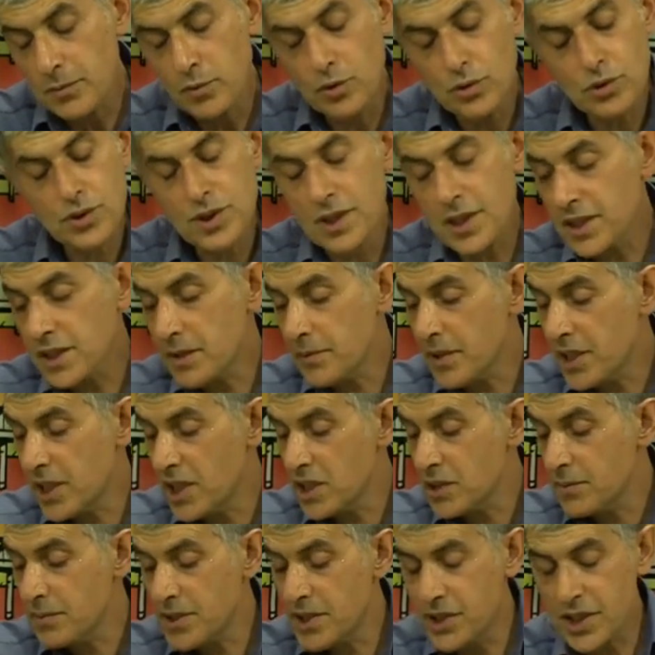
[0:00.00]
3 santimi
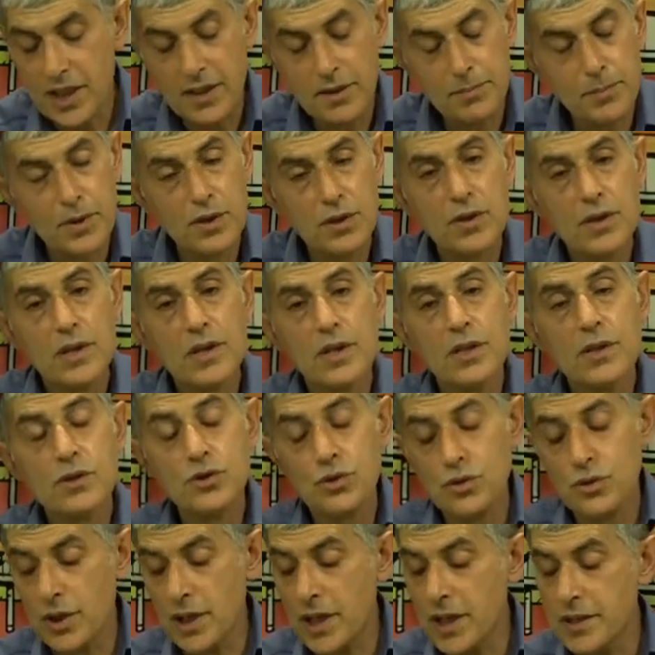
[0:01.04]
geçmeyecek bir e,
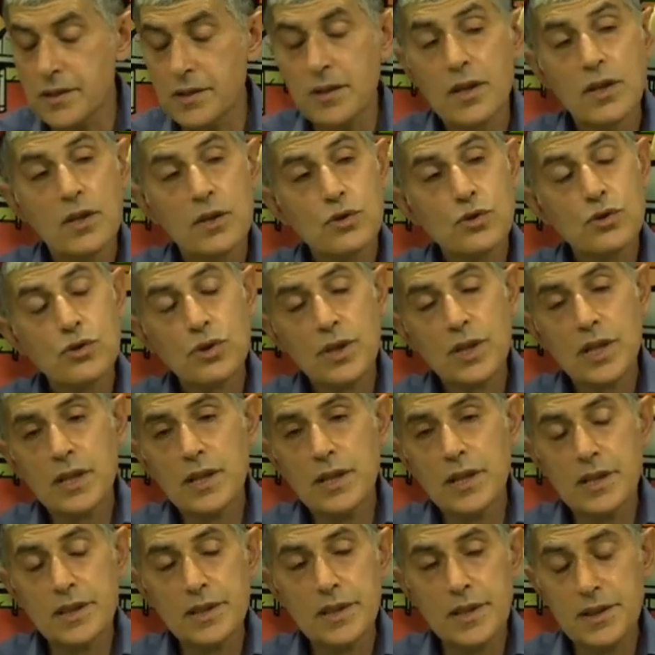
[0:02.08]
sünger. Süngeri
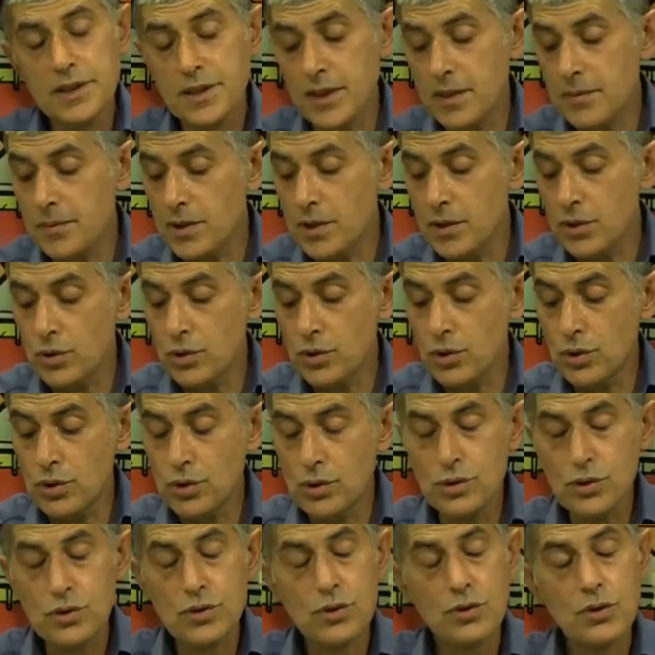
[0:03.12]
nereden temin
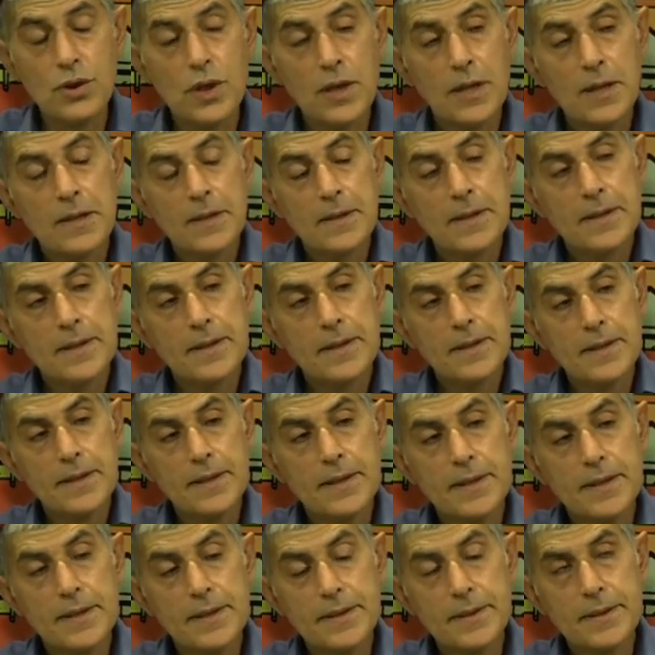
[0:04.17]
ediyoruz? E,
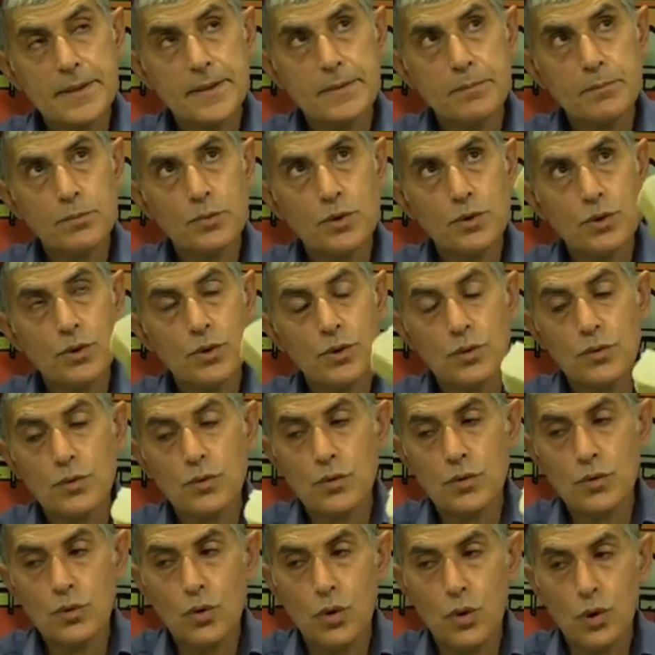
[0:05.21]
bu
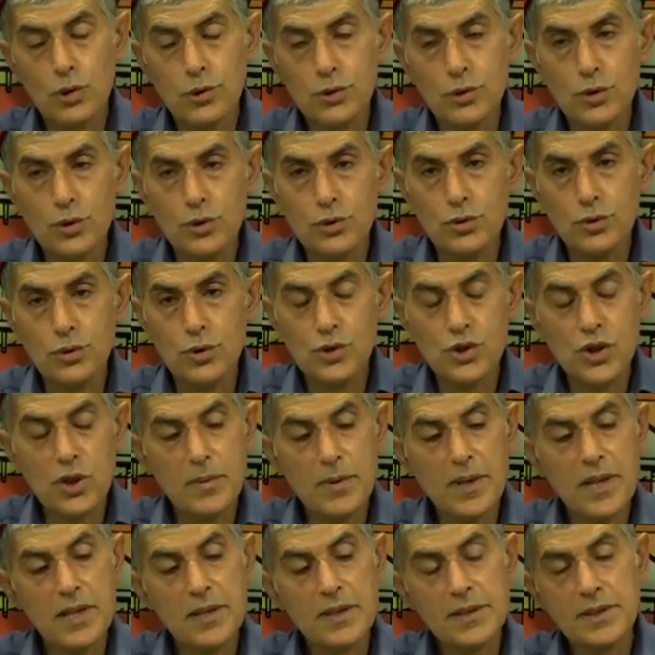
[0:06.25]
koltuk,
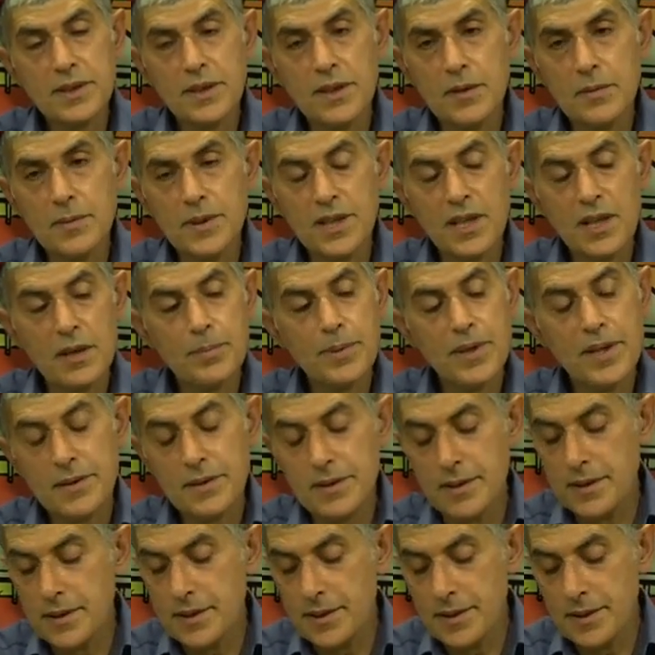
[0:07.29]
döşeme, tamiri yapan
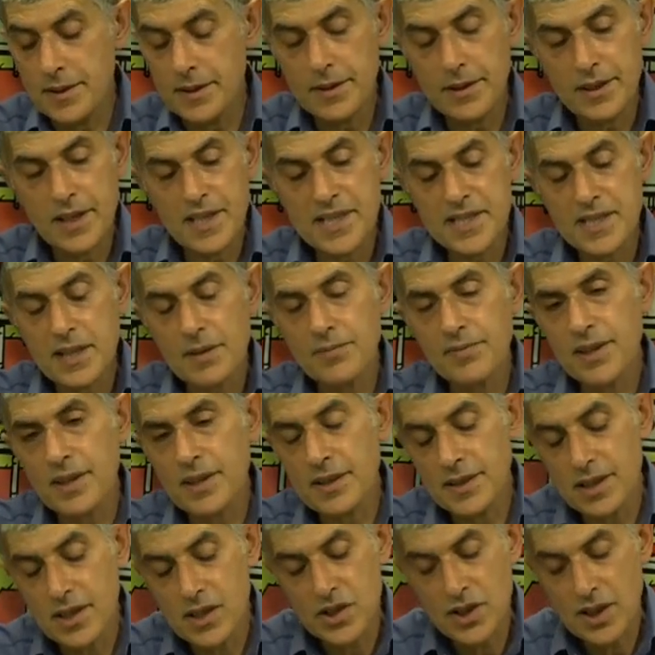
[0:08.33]
e, esnaf
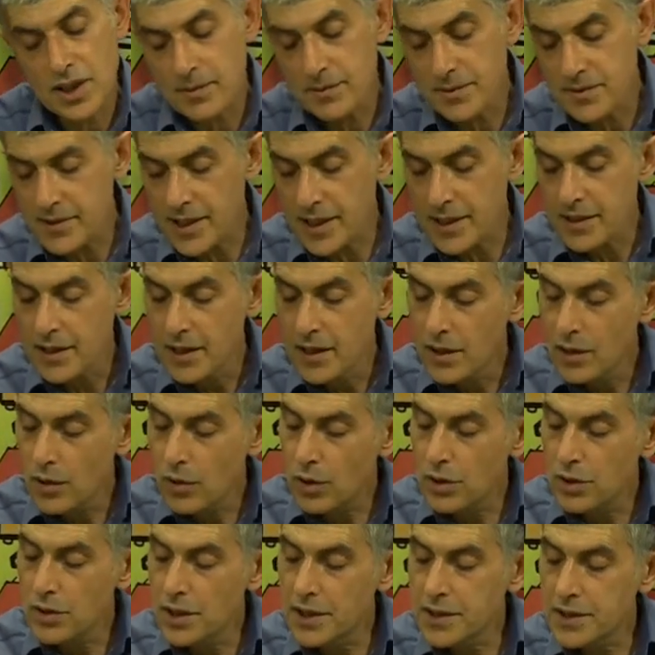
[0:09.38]
arkadaşlarımız var.
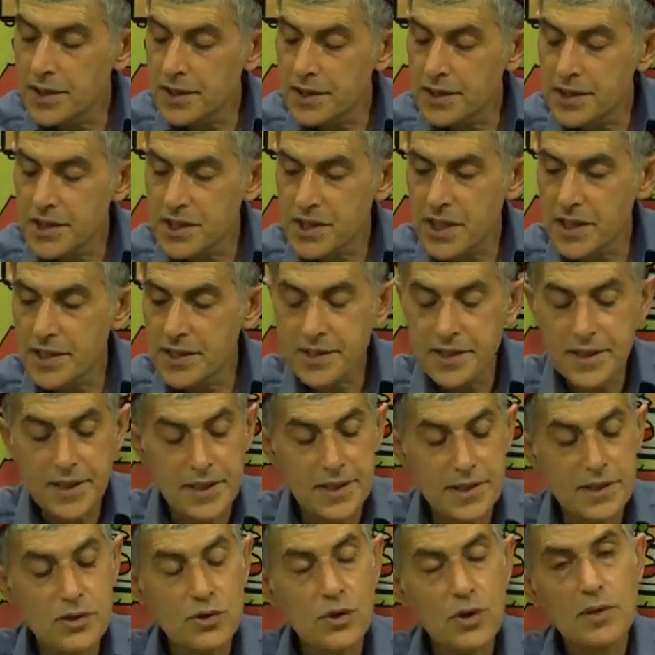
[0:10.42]
Onlardan rica
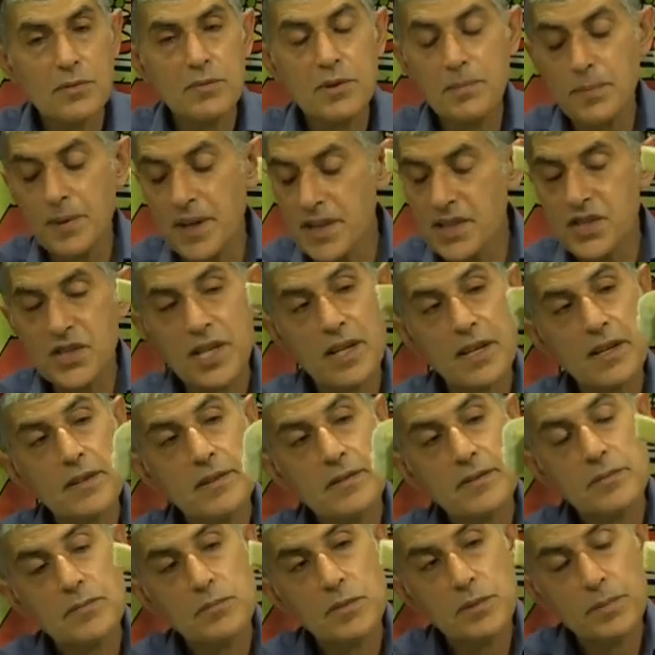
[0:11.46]
etseniz şöyle bir parça,
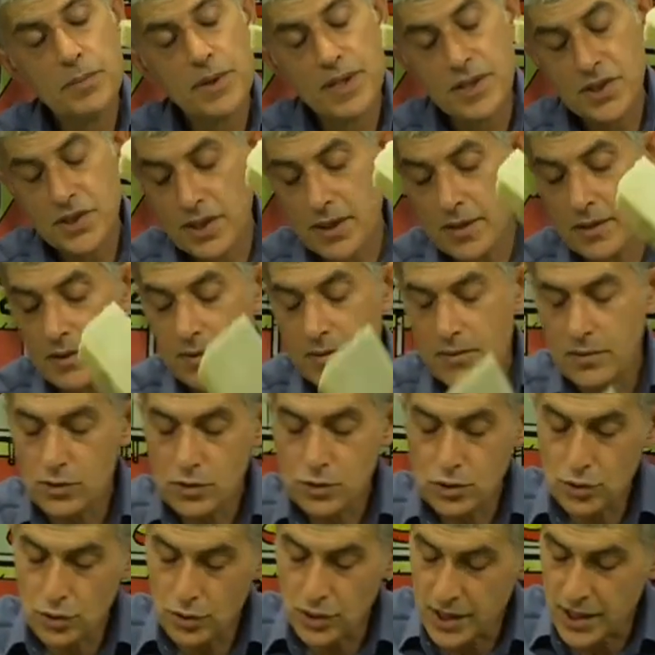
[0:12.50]
bir parça
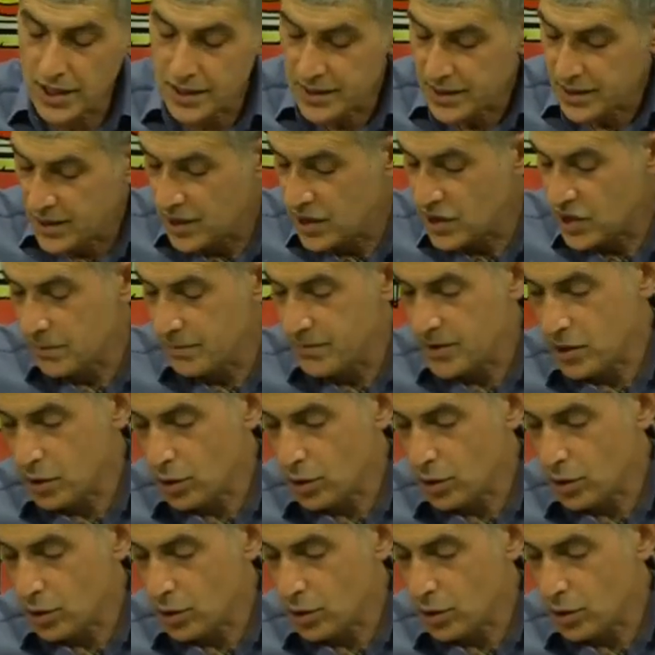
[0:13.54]
sünger işimizi